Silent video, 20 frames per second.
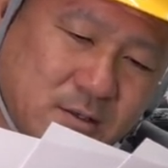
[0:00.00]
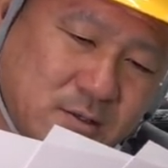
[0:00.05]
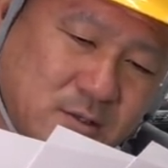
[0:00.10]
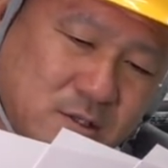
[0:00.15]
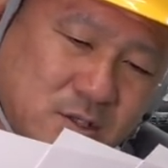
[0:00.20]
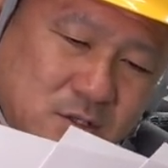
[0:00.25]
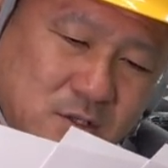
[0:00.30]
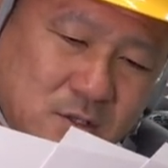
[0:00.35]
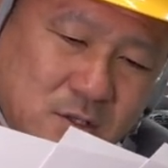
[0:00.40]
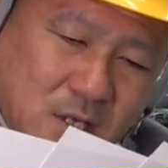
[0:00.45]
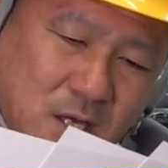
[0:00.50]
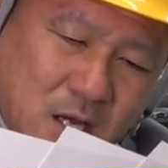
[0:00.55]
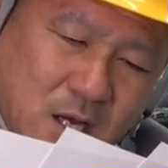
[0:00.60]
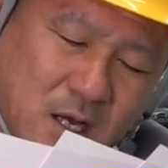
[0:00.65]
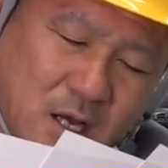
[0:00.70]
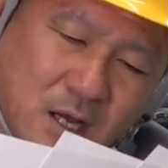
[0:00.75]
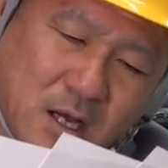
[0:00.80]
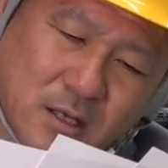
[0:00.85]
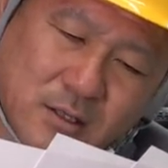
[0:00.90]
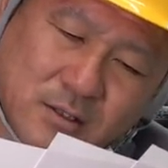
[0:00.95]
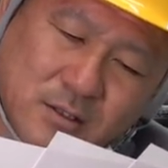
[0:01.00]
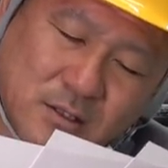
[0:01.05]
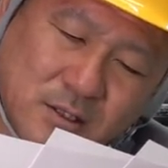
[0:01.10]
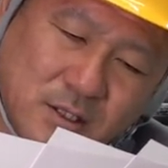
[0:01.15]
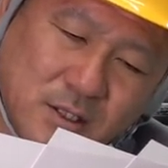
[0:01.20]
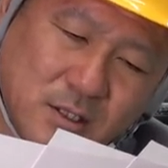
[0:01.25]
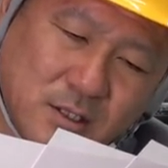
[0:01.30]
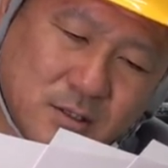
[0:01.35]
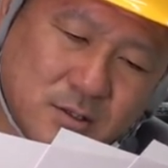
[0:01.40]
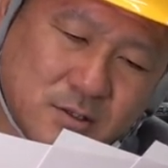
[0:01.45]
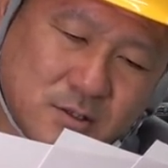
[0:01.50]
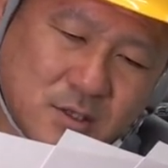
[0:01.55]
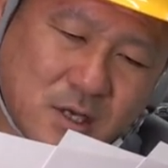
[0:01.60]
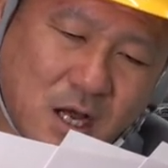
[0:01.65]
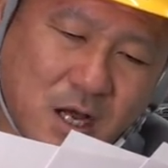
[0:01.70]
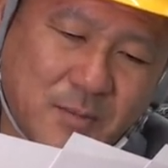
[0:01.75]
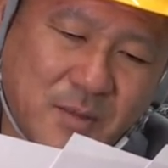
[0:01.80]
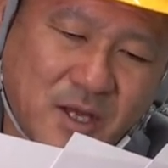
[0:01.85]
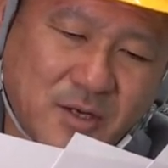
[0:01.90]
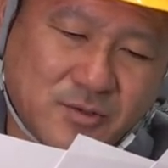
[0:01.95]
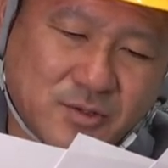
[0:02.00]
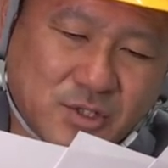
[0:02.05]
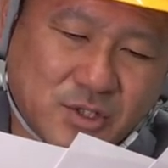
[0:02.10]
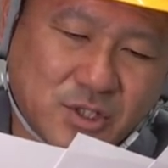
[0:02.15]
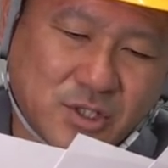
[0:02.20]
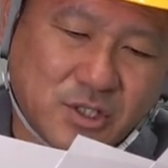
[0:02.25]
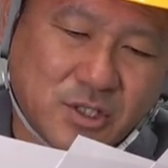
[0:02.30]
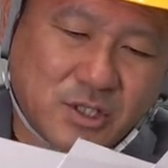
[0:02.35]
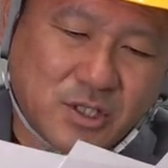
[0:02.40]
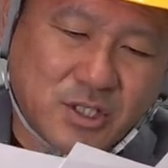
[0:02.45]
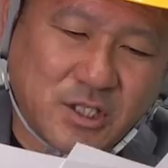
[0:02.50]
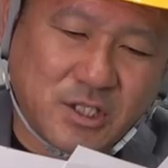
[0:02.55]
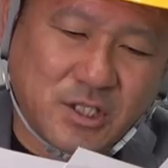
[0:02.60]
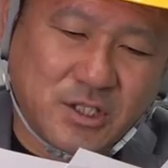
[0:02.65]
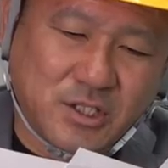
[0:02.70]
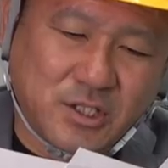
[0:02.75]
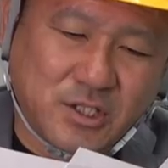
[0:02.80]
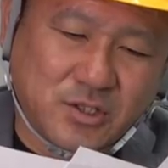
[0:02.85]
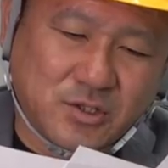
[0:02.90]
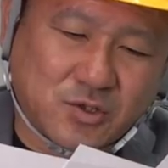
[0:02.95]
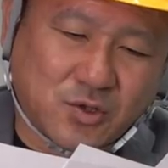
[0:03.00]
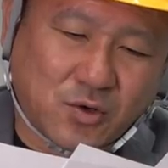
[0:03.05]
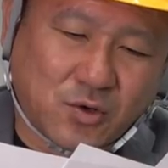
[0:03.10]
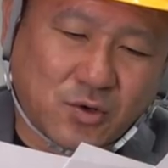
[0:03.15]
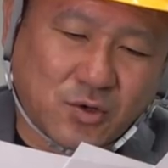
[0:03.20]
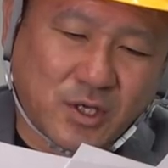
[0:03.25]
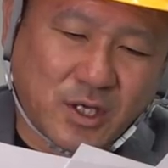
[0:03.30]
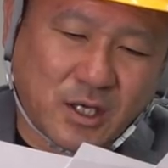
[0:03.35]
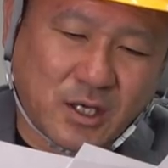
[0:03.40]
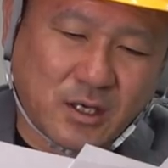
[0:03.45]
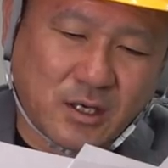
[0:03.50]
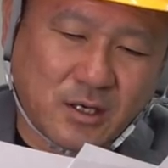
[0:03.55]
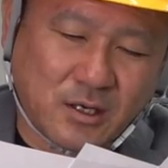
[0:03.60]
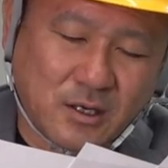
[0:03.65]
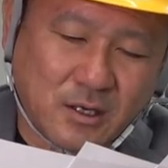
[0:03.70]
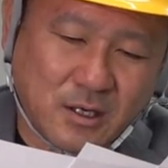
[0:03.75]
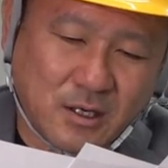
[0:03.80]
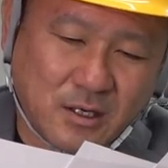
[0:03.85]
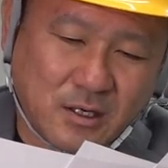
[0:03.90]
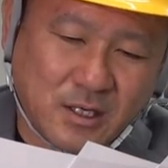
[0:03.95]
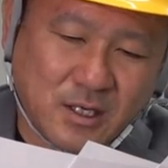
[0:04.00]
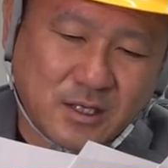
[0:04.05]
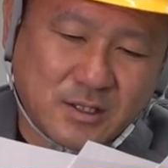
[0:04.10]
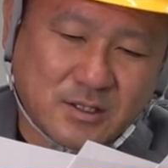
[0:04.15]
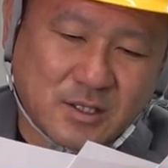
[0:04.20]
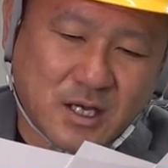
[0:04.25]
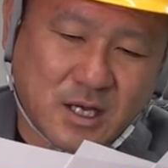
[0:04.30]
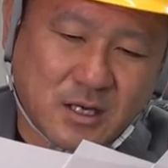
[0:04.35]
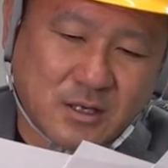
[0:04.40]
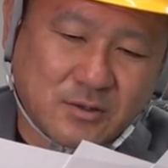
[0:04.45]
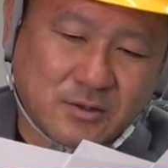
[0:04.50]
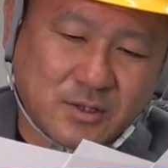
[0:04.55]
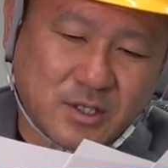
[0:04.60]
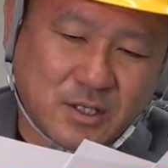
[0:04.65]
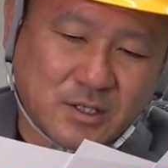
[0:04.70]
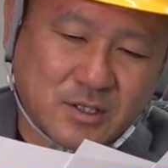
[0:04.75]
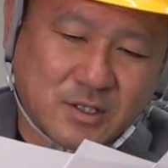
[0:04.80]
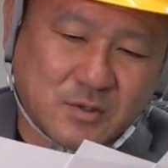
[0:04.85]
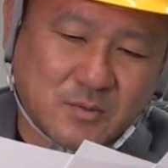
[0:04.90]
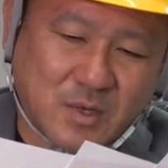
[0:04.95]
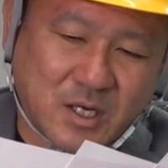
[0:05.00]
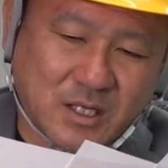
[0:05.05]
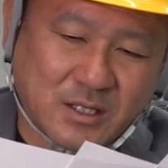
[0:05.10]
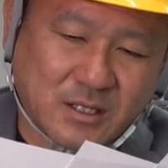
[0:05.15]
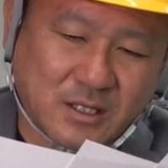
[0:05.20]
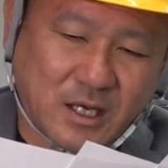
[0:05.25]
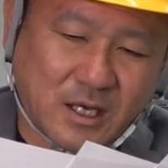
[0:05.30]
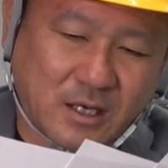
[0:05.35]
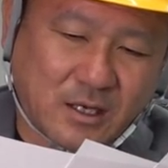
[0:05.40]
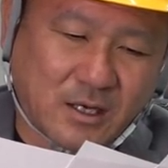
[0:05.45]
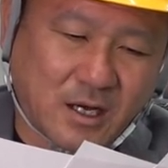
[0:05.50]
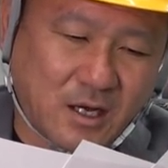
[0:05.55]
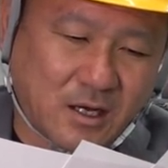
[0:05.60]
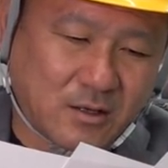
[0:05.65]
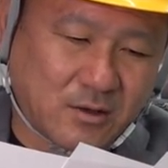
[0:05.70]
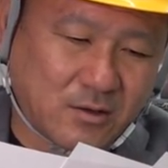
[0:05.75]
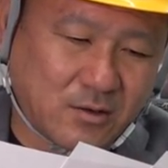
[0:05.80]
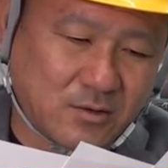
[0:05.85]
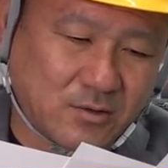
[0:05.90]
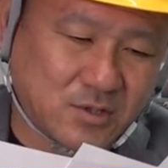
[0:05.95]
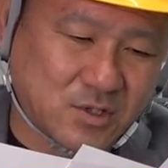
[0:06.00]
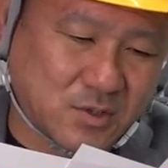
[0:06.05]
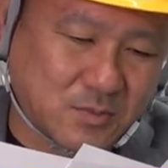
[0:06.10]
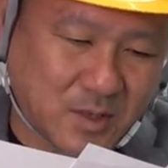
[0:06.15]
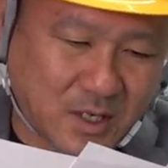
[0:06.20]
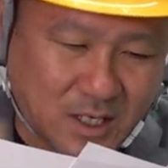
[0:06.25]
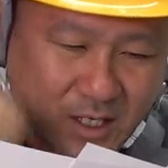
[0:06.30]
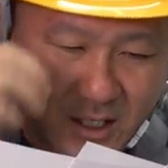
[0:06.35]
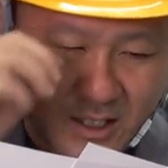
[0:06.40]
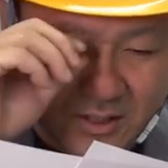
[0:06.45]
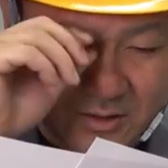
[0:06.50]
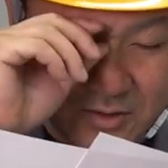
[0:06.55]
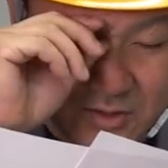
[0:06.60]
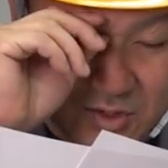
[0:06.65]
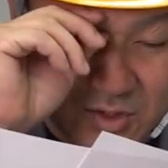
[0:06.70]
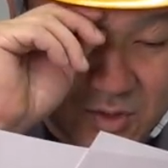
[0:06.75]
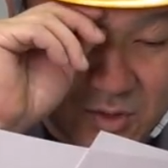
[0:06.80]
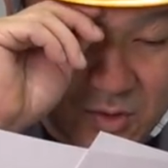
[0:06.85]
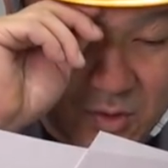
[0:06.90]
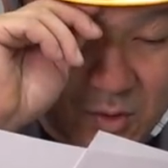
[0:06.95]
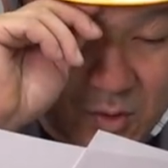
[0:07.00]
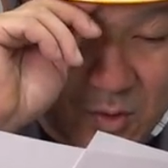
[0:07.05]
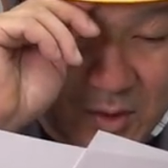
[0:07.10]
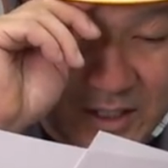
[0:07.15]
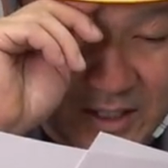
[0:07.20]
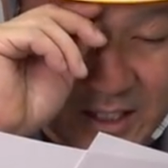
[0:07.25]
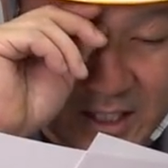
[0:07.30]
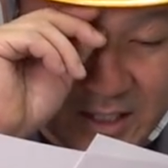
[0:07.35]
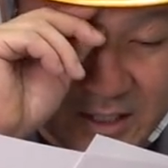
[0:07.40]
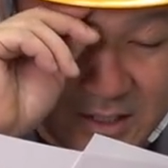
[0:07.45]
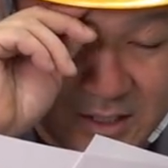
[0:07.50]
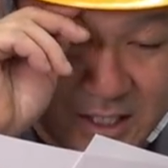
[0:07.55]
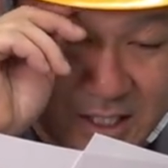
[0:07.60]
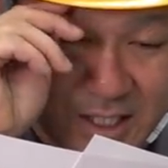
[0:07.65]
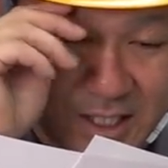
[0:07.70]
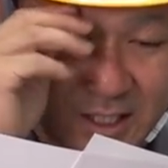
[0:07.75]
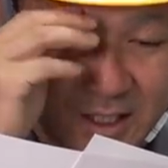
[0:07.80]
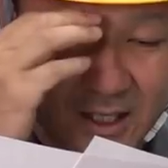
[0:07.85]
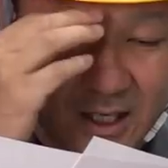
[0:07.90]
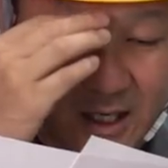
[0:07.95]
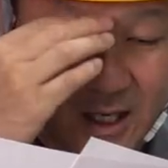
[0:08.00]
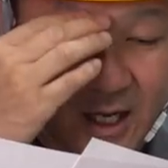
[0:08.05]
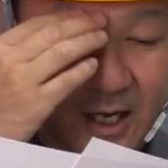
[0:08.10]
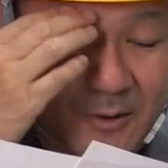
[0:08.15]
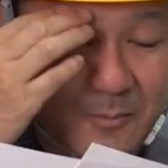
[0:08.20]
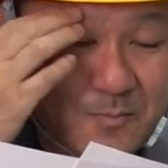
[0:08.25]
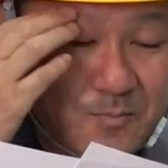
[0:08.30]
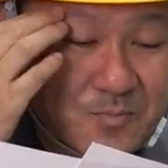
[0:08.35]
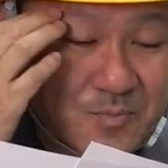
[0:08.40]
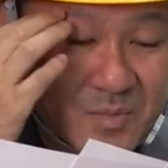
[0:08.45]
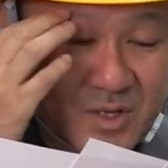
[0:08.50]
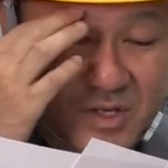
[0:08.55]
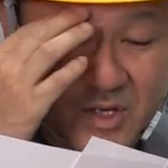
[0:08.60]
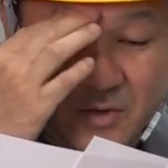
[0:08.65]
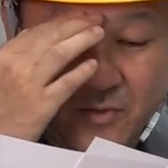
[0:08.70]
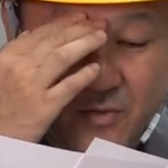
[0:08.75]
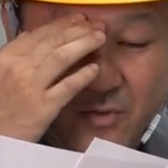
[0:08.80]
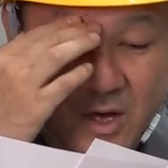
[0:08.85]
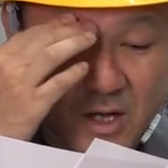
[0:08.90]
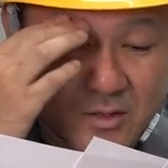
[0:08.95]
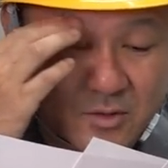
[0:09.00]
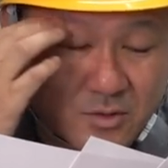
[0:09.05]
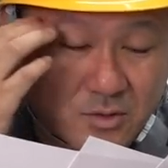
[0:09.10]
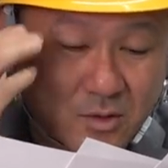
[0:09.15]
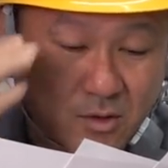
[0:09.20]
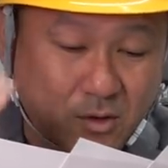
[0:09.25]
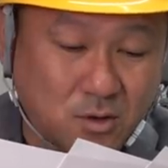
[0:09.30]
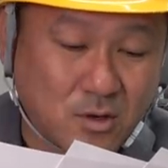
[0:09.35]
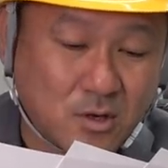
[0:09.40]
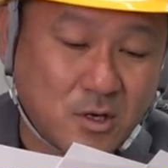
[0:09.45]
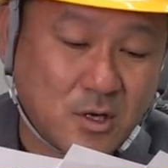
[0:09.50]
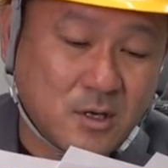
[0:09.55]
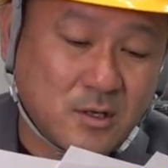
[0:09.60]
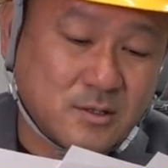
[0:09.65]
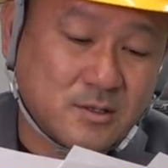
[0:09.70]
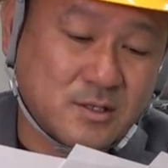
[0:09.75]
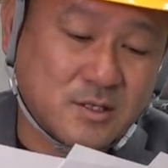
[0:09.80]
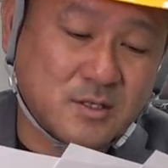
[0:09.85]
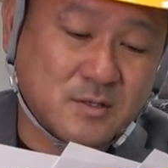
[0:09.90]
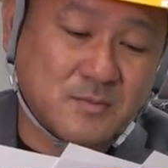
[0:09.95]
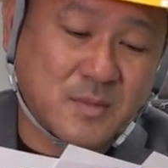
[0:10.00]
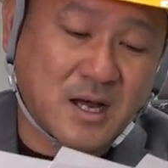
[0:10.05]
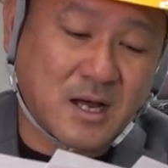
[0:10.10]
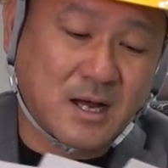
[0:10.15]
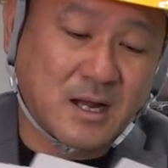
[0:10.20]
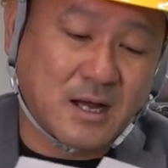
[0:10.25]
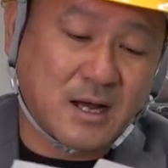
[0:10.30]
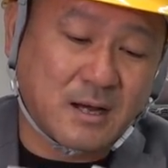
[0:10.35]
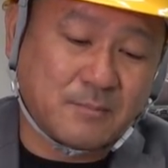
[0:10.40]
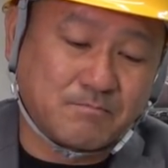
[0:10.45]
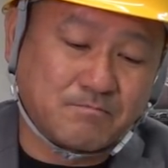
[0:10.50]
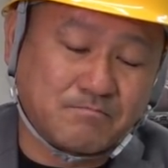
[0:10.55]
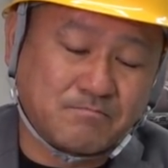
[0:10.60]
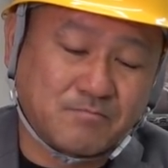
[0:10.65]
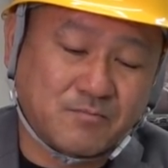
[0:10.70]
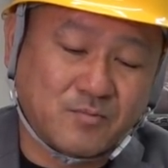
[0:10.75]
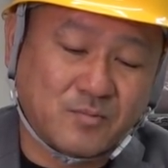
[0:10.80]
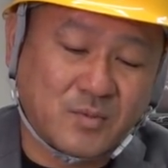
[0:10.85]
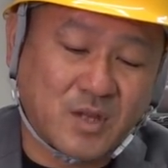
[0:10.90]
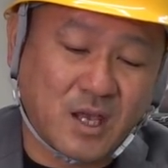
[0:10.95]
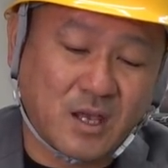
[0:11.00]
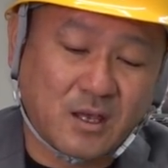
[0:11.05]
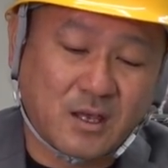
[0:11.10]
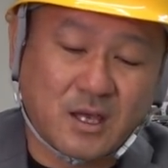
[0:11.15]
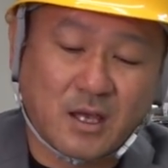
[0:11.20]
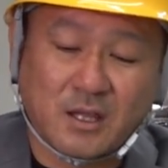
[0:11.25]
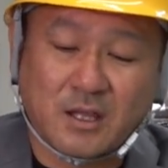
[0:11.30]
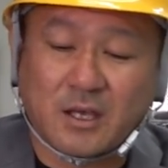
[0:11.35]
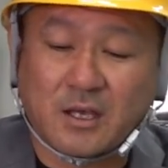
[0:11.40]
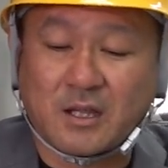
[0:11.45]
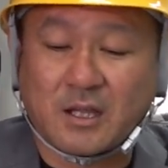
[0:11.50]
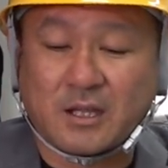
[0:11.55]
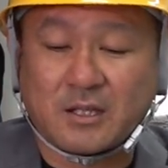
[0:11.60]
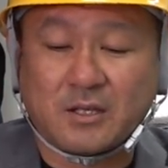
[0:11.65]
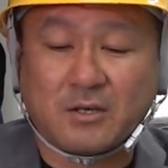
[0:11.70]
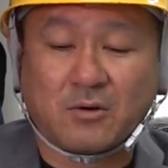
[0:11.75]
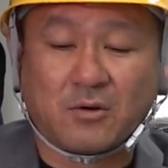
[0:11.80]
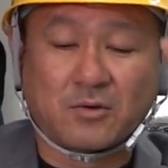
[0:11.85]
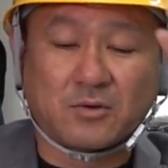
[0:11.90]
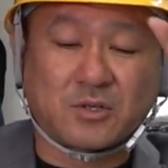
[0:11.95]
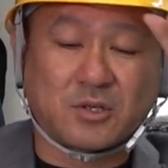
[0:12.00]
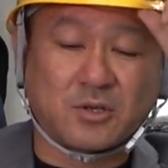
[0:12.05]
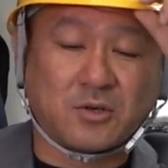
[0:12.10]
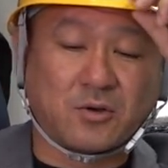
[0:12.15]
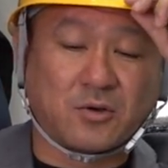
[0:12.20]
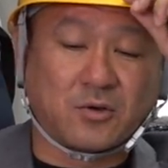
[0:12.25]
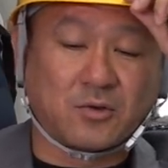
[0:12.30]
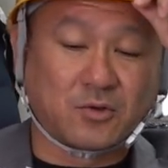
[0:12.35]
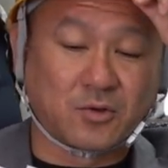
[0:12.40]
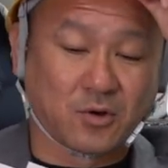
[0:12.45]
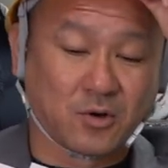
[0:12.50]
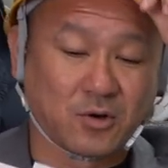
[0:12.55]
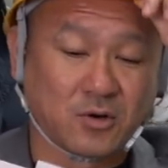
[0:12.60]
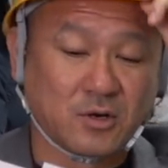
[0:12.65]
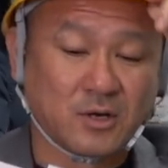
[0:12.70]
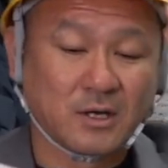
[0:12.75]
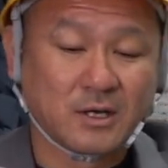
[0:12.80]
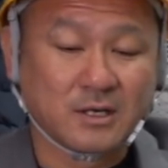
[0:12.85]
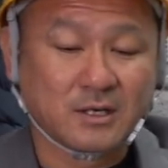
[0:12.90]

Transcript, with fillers: つにつかめるし義理人情で劣悪でつまんない環境に縛られる必要はないんじゃないかな自分はクソつまらん典型的な日本企業の